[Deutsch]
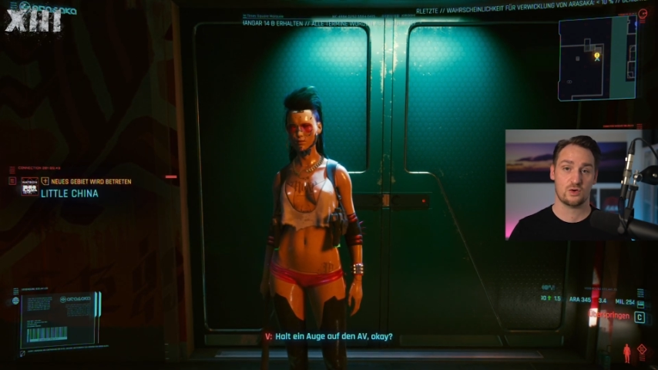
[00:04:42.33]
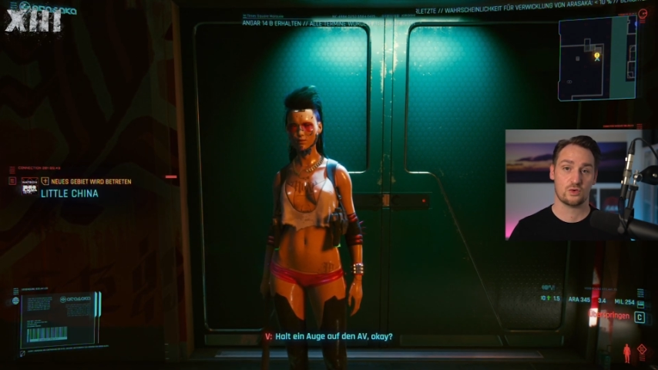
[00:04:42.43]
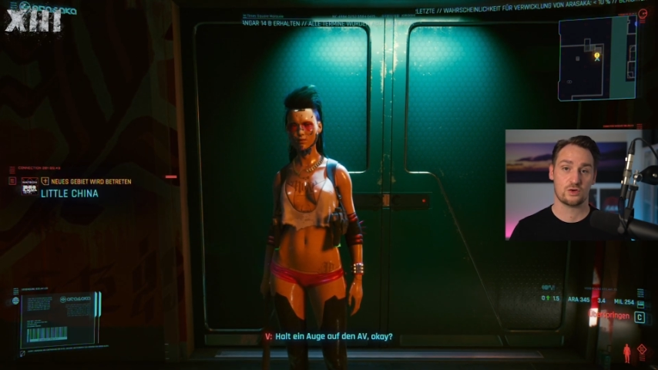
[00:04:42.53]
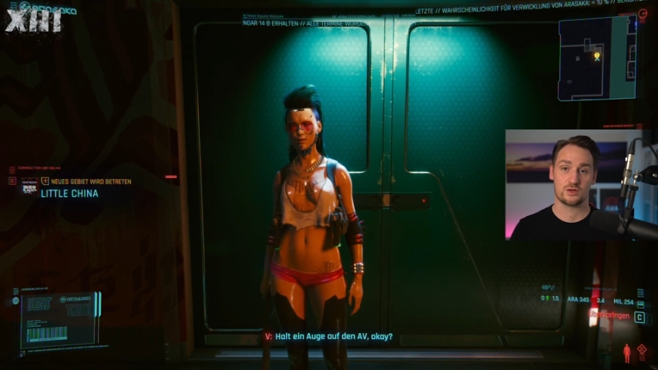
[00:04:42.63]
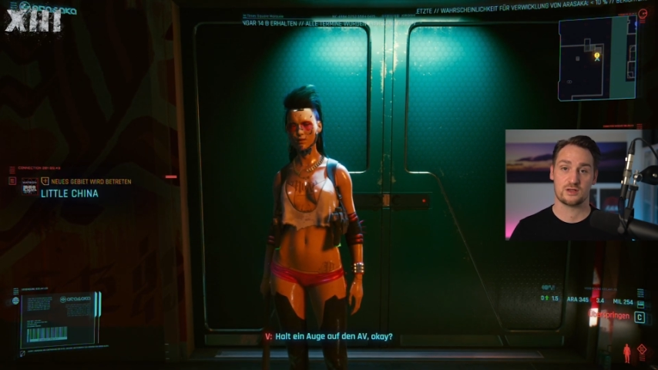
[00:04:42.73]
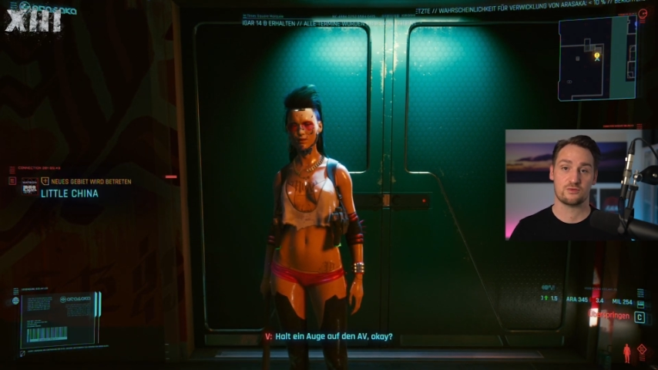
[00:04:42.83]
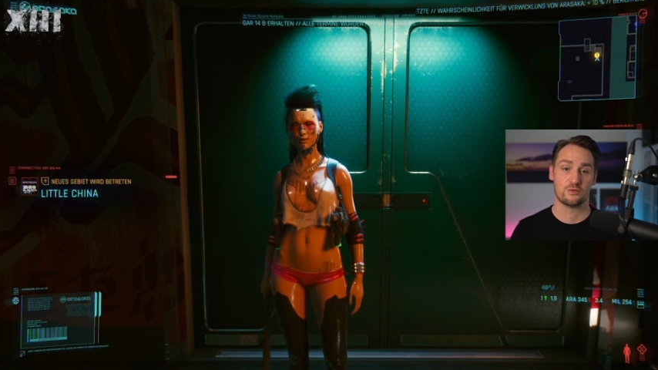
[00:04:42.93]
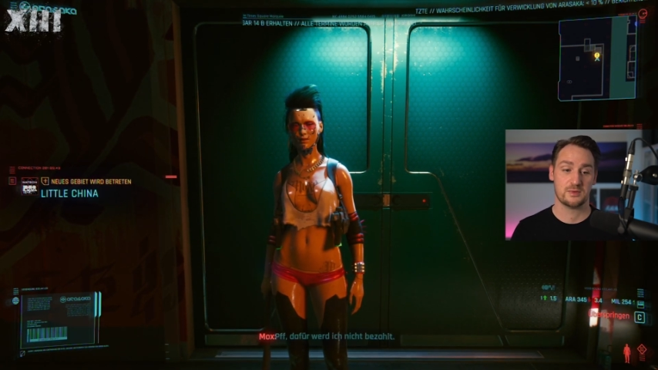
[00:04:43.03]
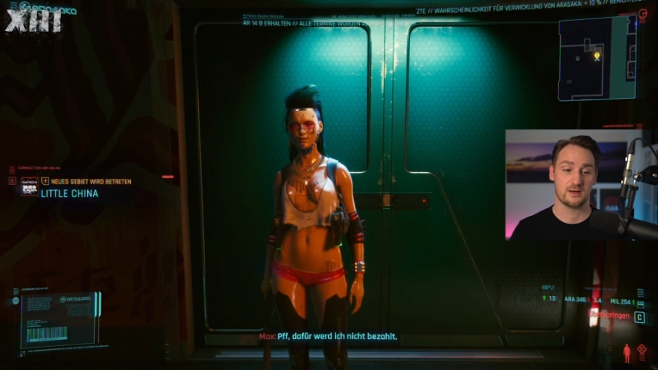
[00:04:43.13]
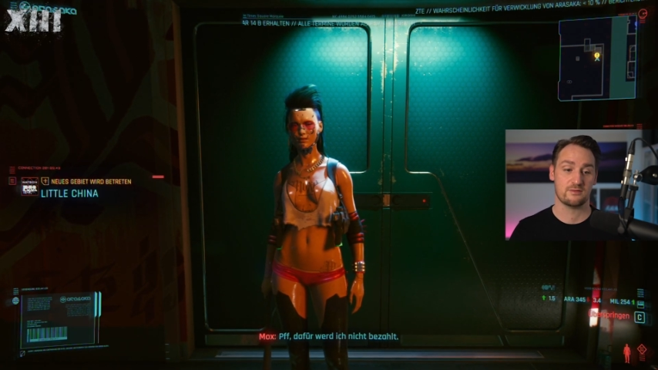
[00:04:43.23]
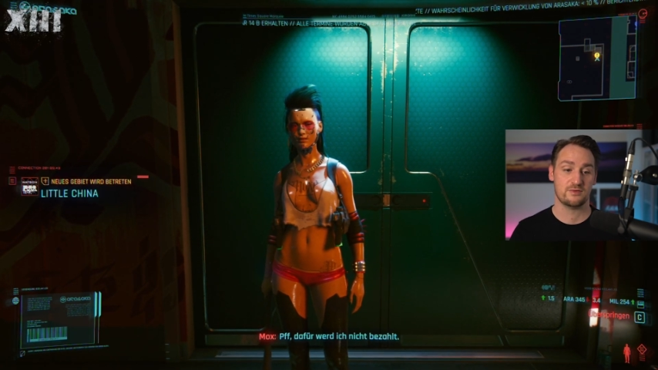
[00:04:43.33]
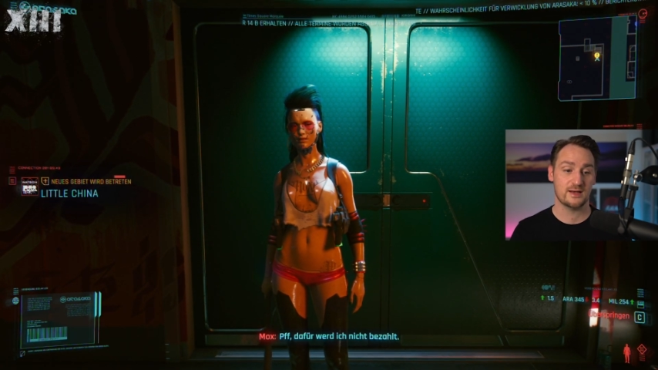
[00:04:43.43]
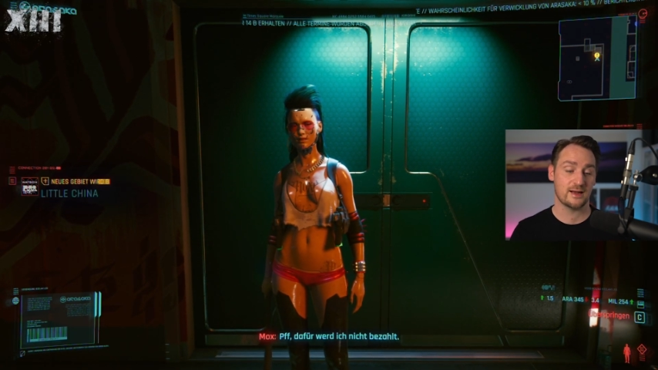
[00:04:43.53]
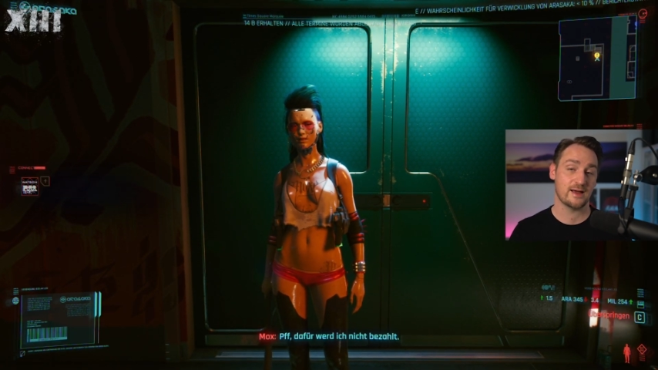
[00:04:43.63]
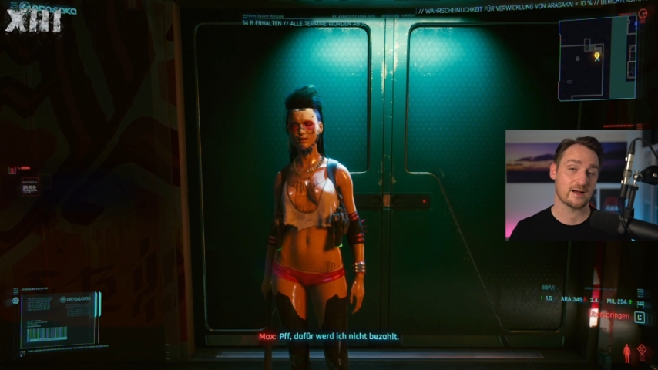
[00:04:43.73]
und euch informieren, wie
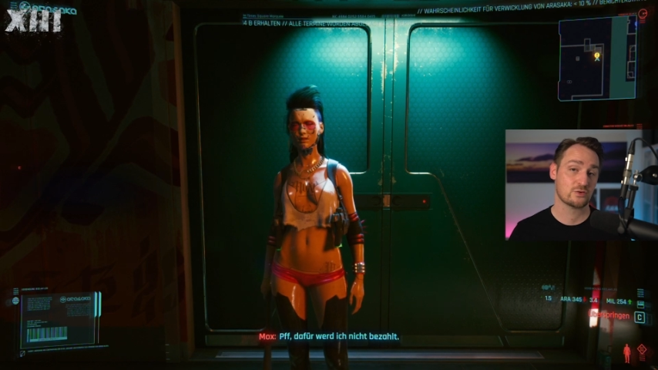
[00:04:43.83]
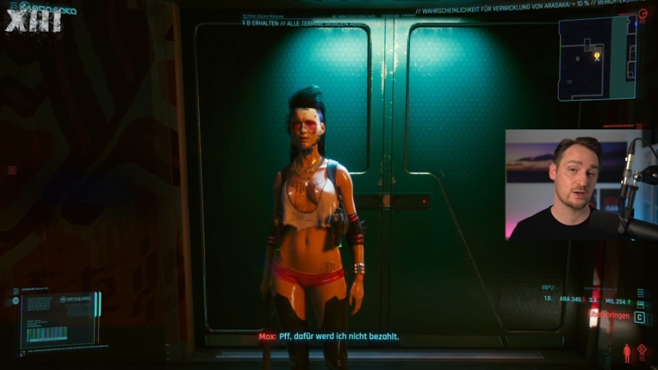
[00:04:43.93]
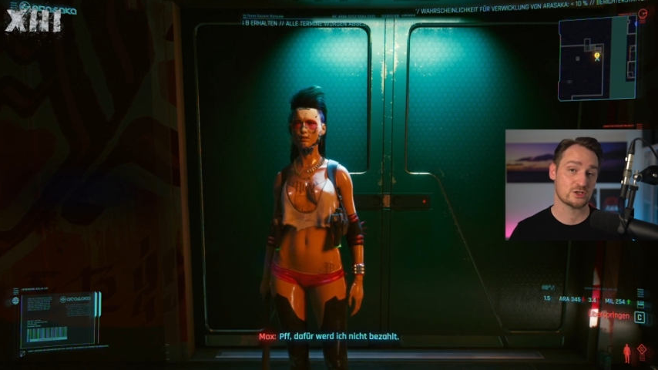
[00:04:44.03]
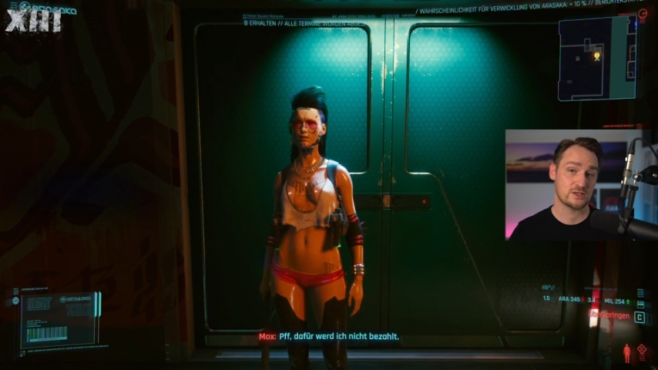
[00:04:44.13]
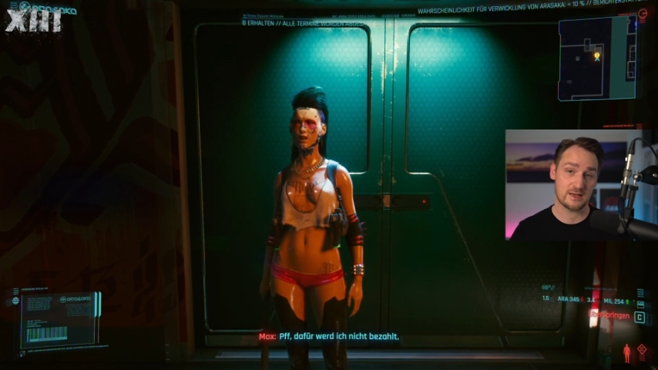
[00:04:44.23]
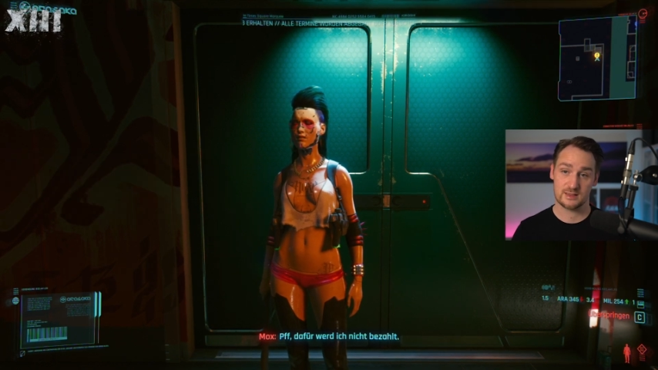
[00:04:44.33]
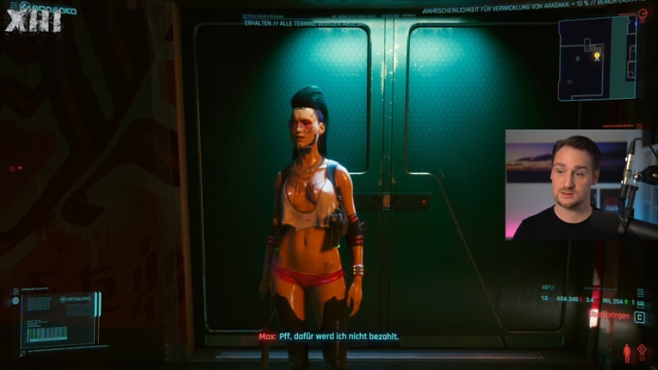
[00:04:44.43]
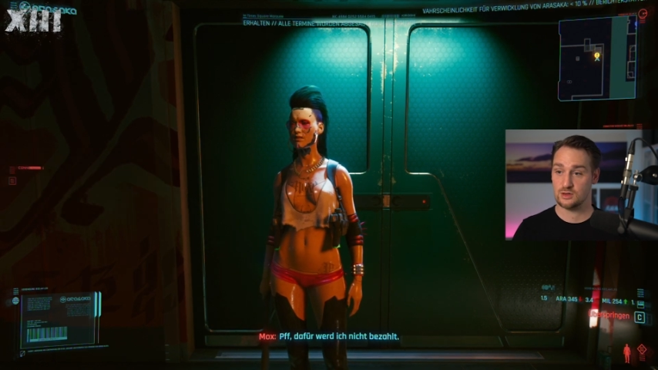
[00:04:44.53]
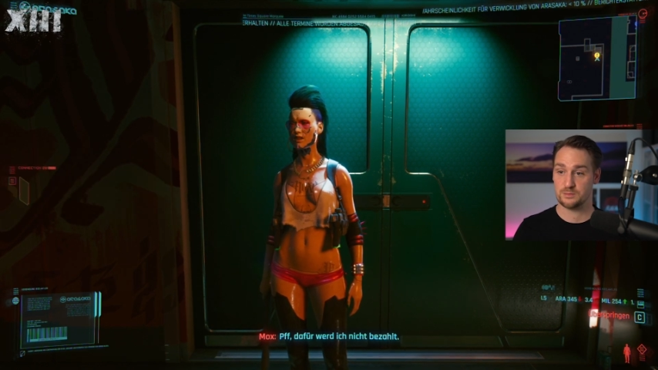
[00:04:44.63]
da der aktuelle Stand ist,